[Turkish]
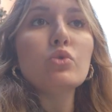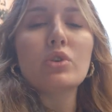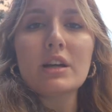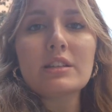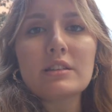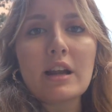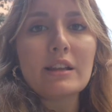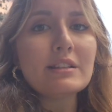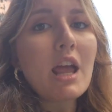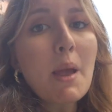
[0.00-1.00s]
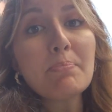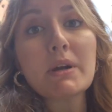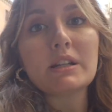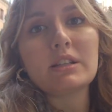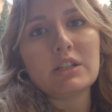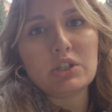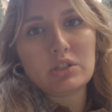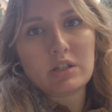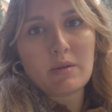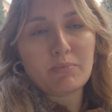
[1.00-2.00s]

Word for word: En ünlü katedrallerine hep paralı girişli